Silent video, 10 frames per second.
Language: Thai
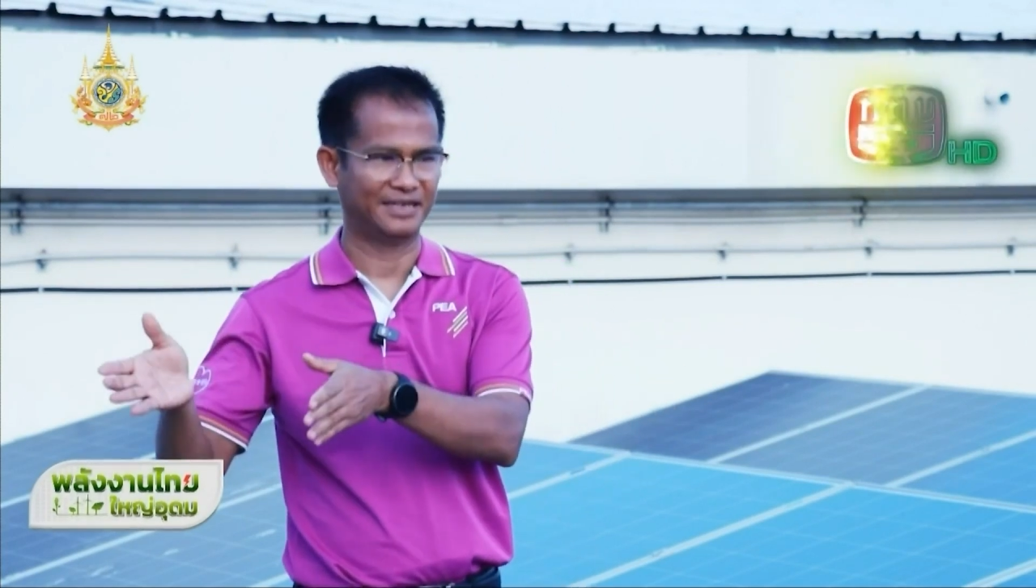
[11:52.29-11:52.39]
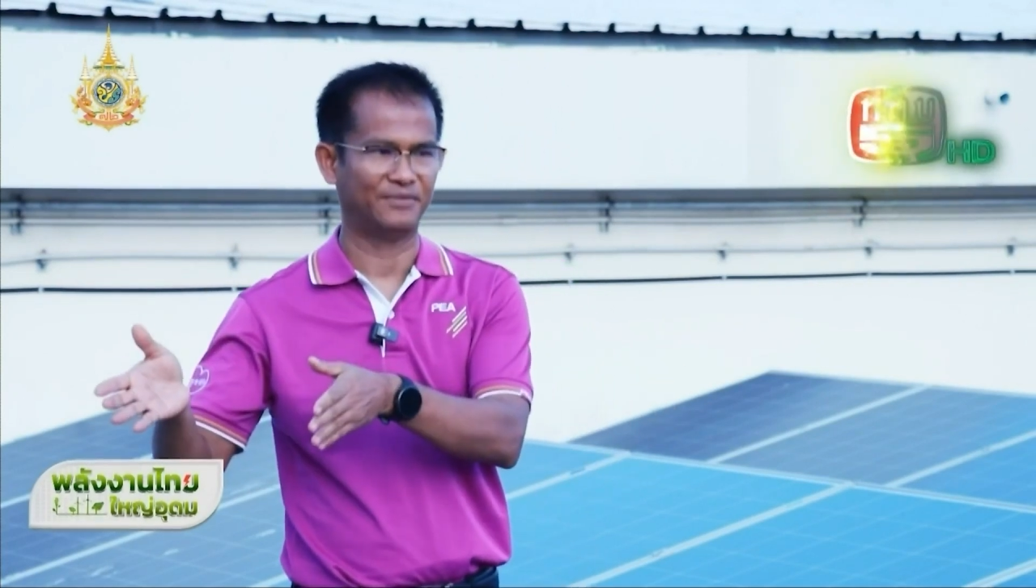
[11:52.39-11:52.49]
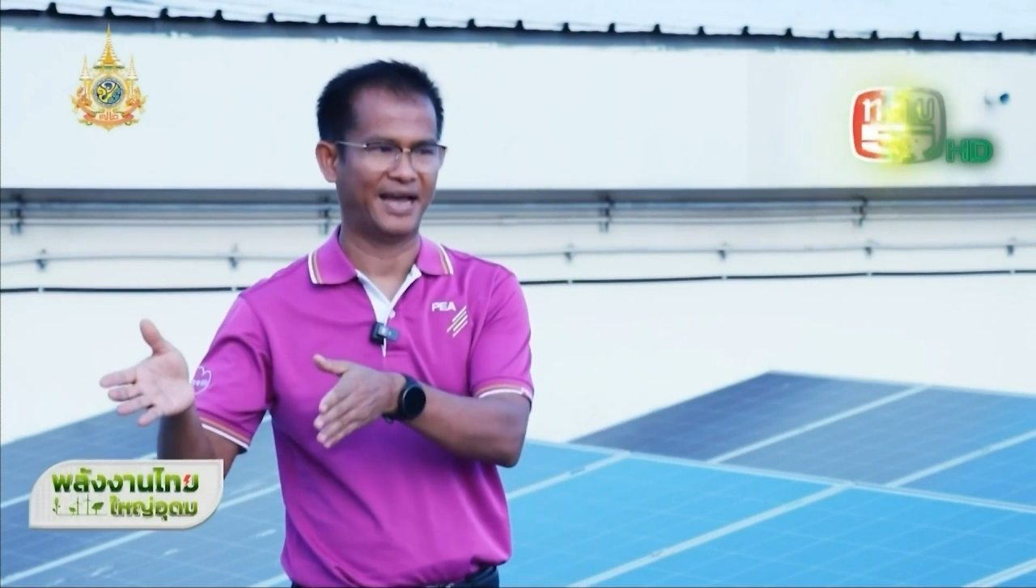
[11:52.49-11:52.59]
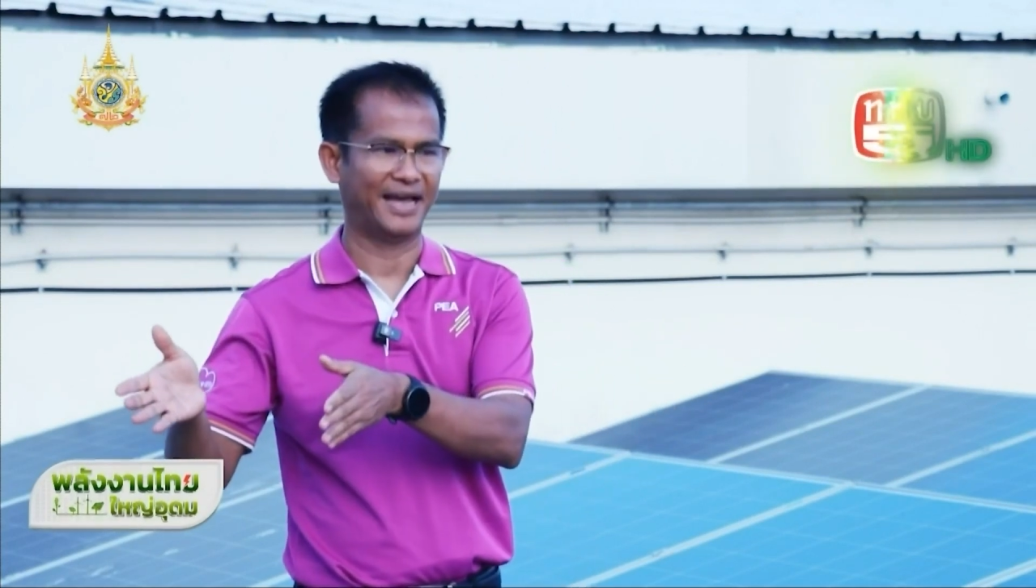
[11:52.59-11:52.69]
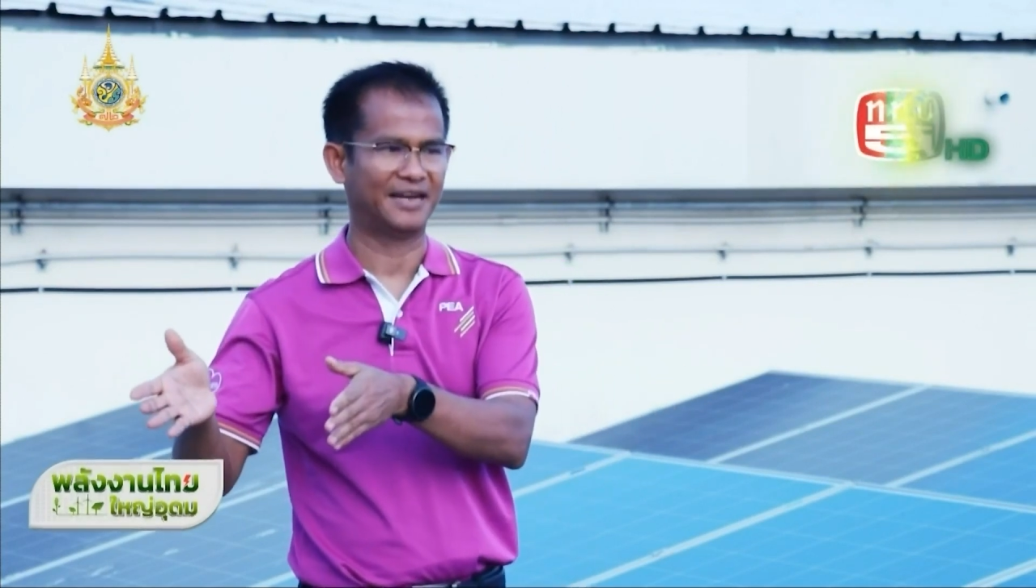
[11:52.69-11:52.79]

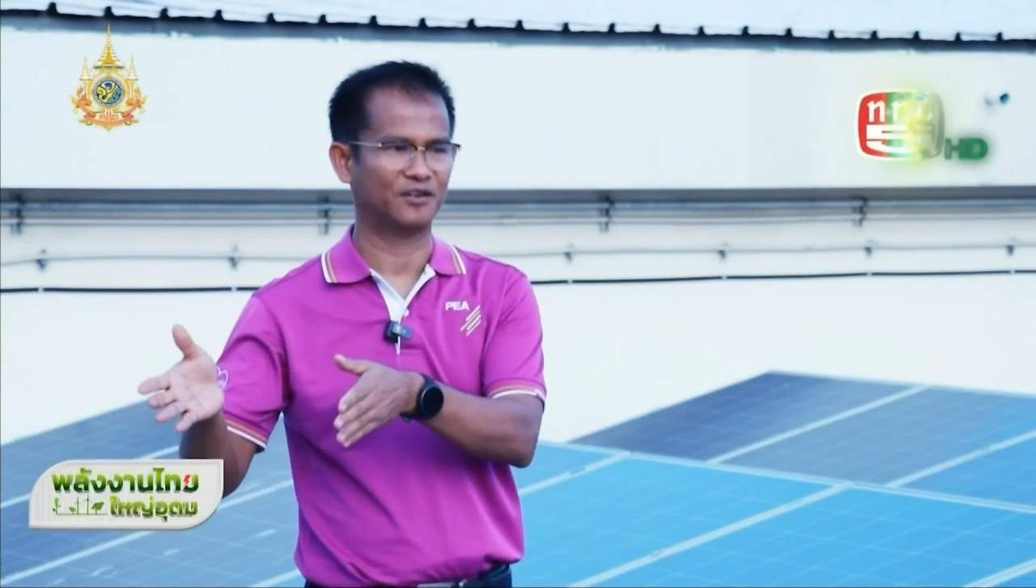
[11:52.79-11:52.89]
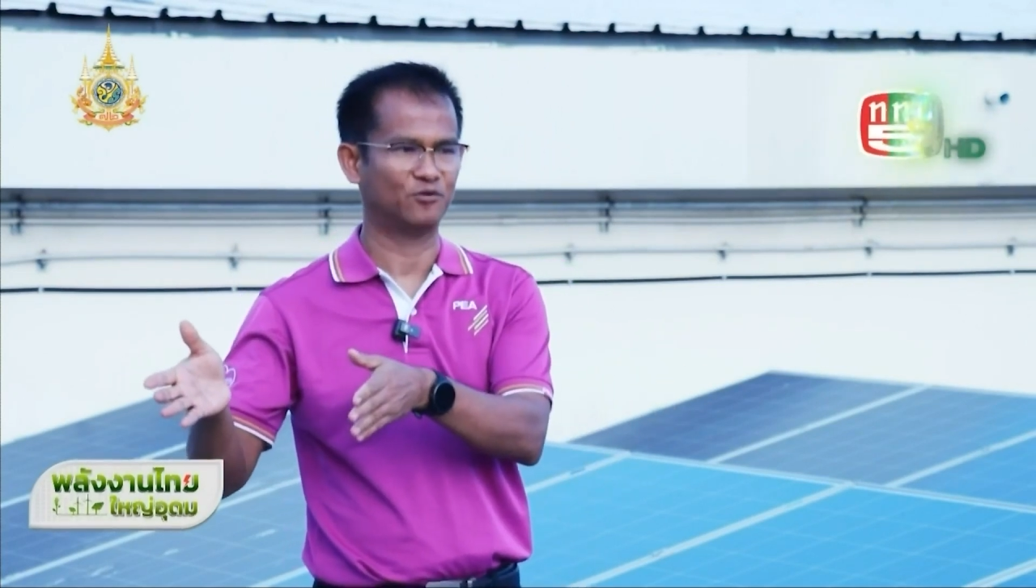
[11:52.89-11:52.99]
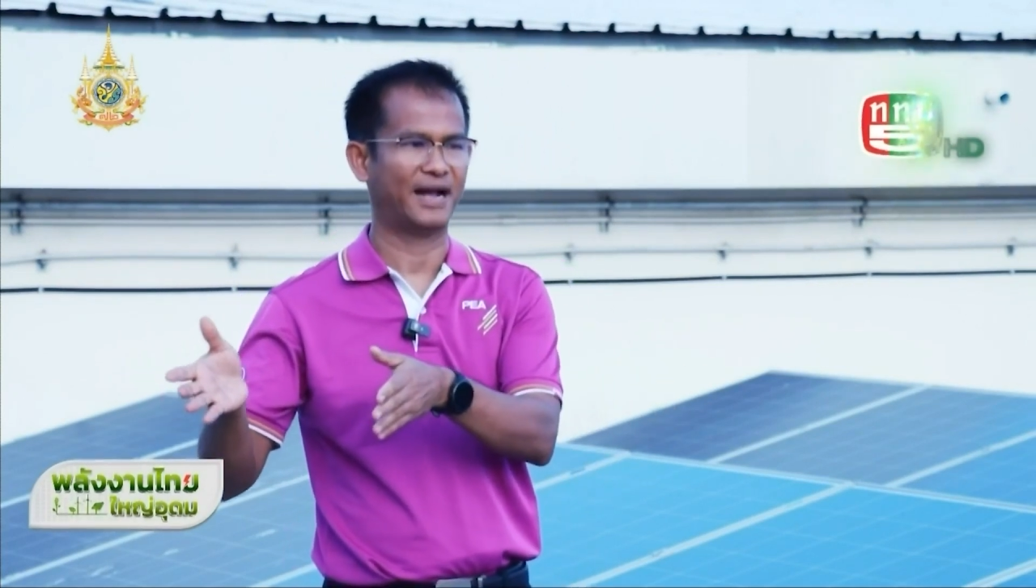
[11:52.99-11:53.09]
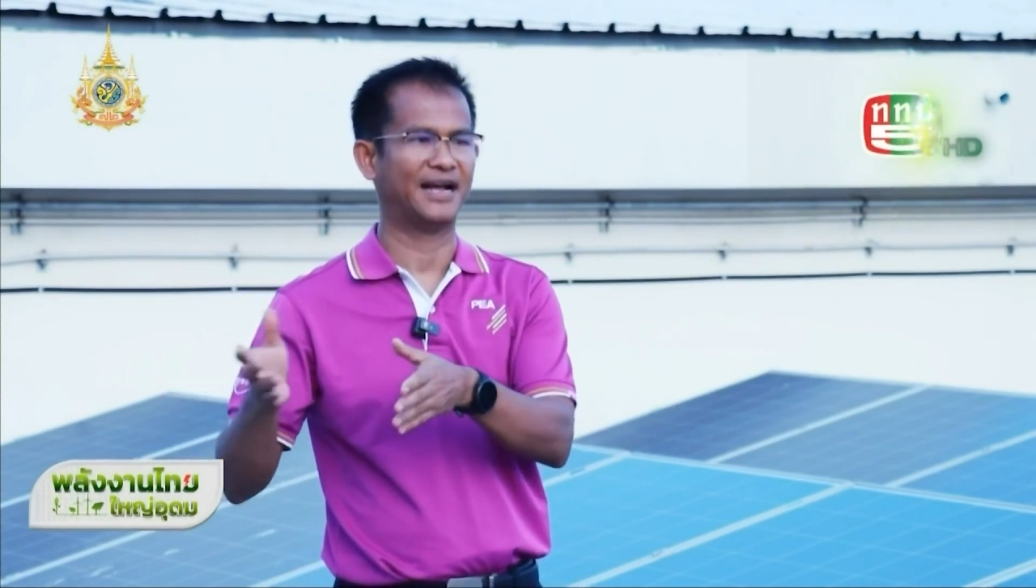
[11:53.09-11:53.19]
จำหน่ายให้กับลูก